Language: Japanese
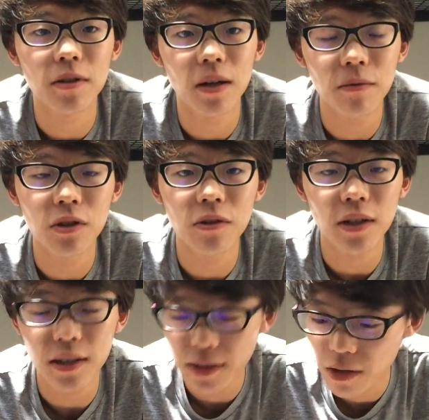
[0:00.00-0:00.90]
の Love
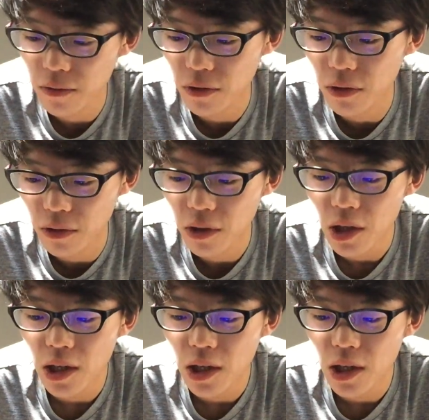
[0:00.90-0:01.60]
Yourself という、